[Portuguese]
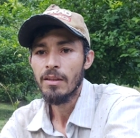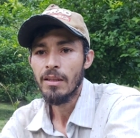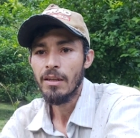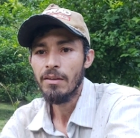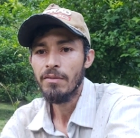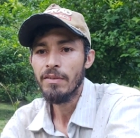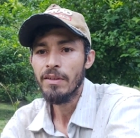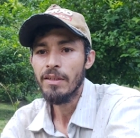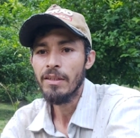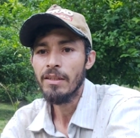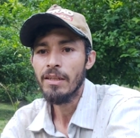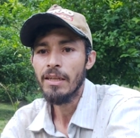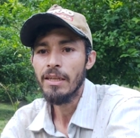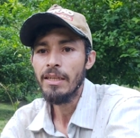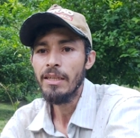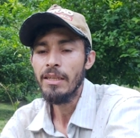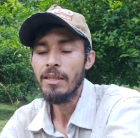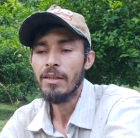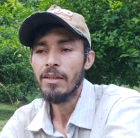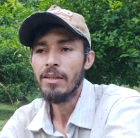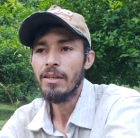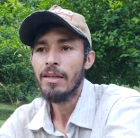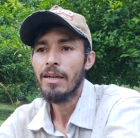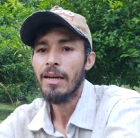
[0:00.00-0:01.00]
Tá vendo
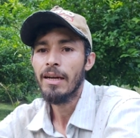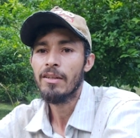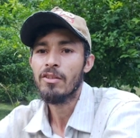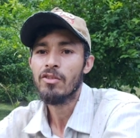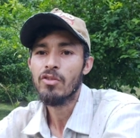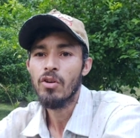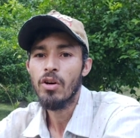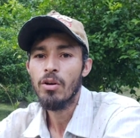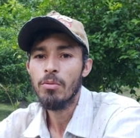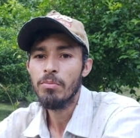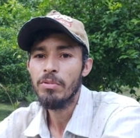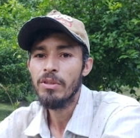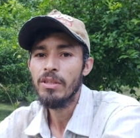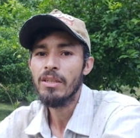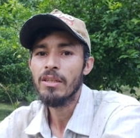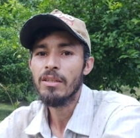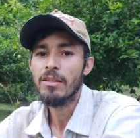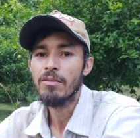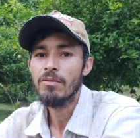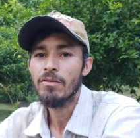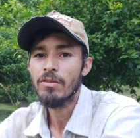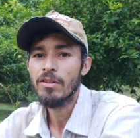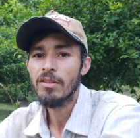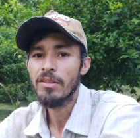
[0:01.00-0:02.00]
aí, ó, as
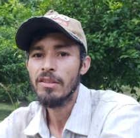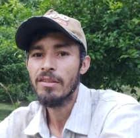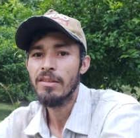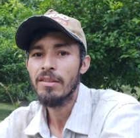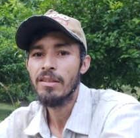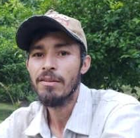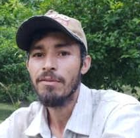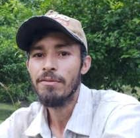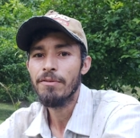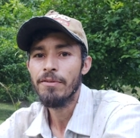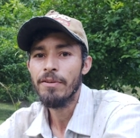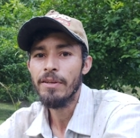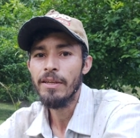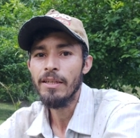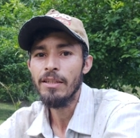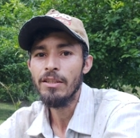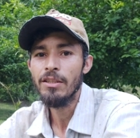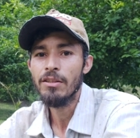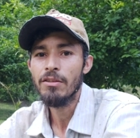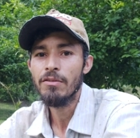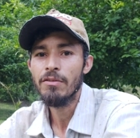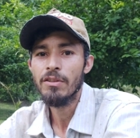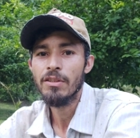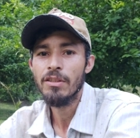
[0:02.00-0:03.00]
cobrinhas que vocês
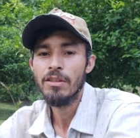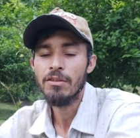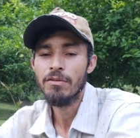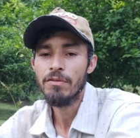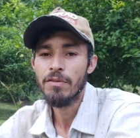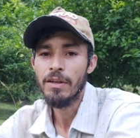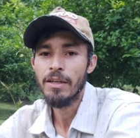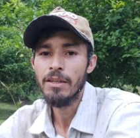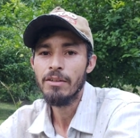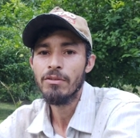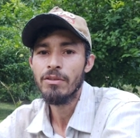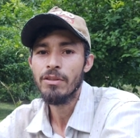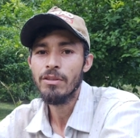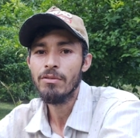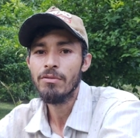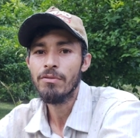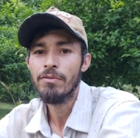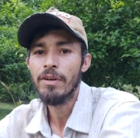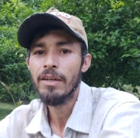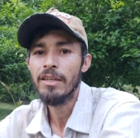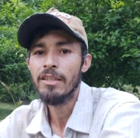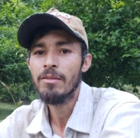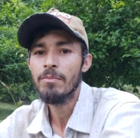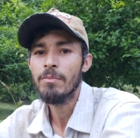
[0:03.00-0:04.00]
defendem, que vocês falam que não
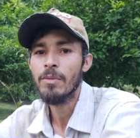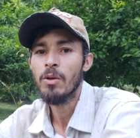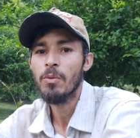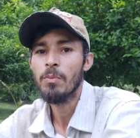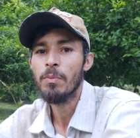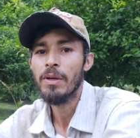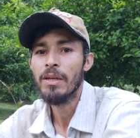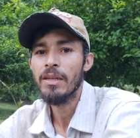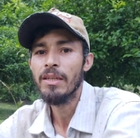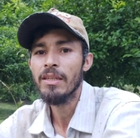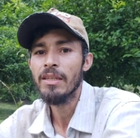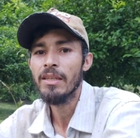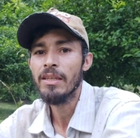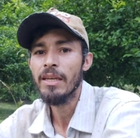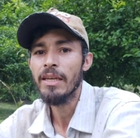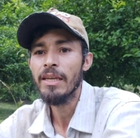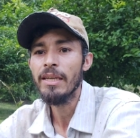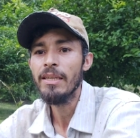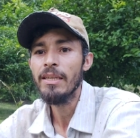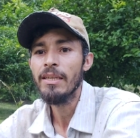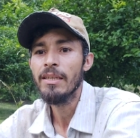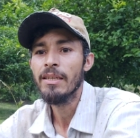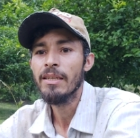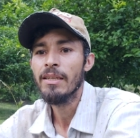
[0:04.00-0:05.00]
faz mal para
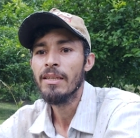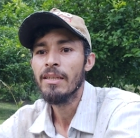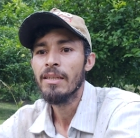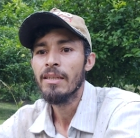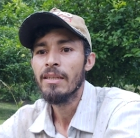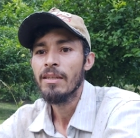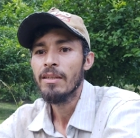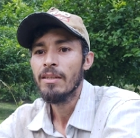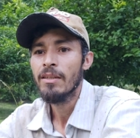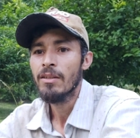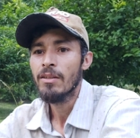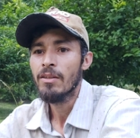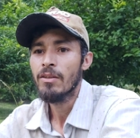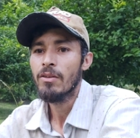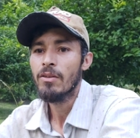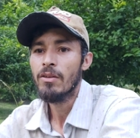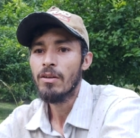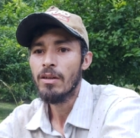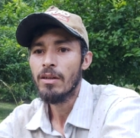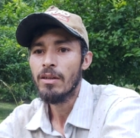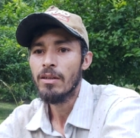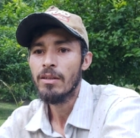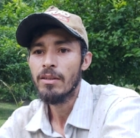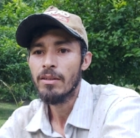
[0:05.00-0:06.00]
ninguém.
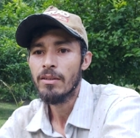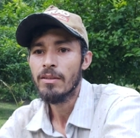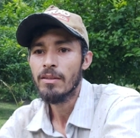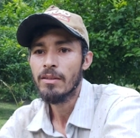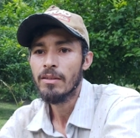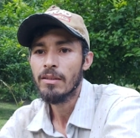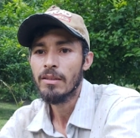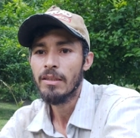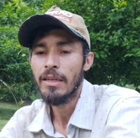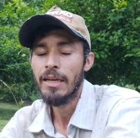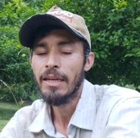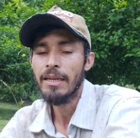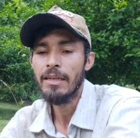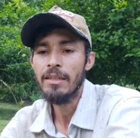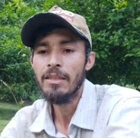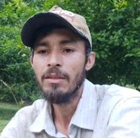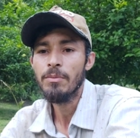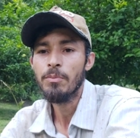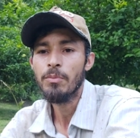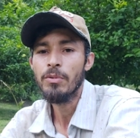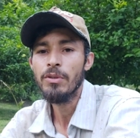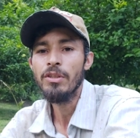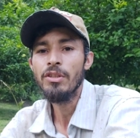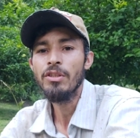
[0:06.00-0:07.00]
Ó, ela
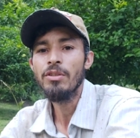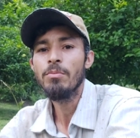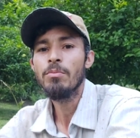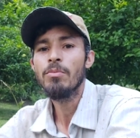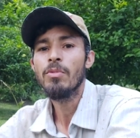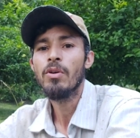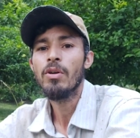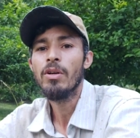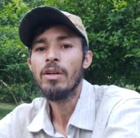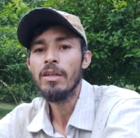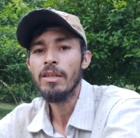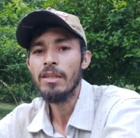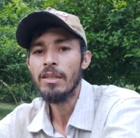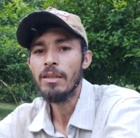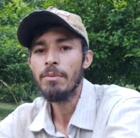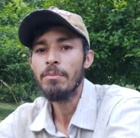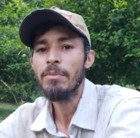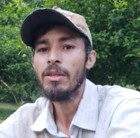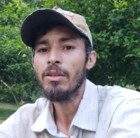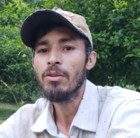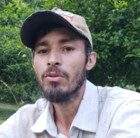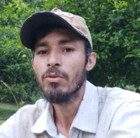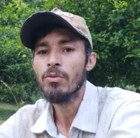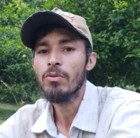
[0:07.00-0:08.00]
depois de morta
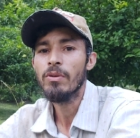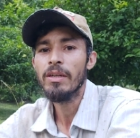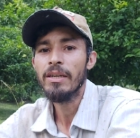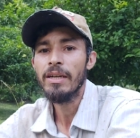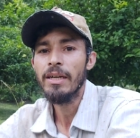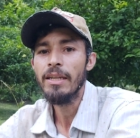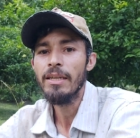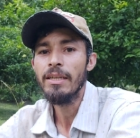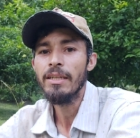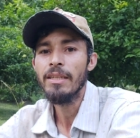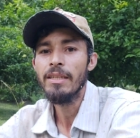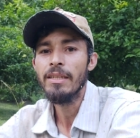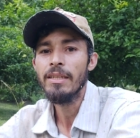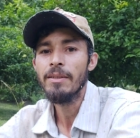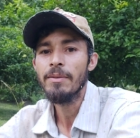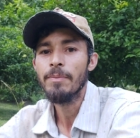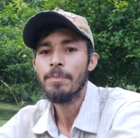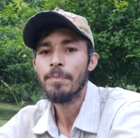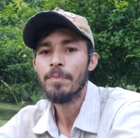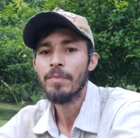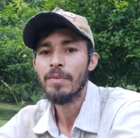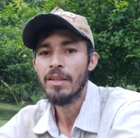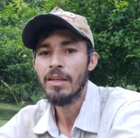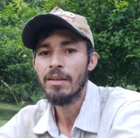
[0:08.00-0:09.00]
matou a galinha,
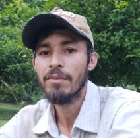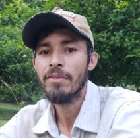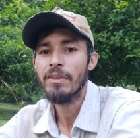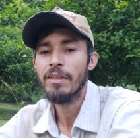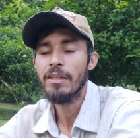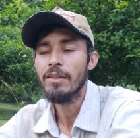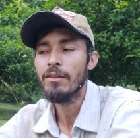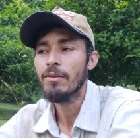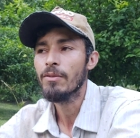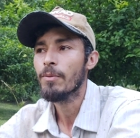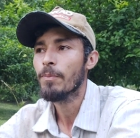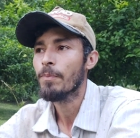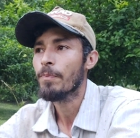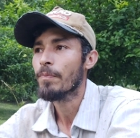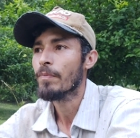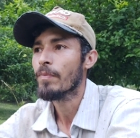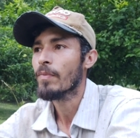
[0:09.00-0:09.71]
tá vendo?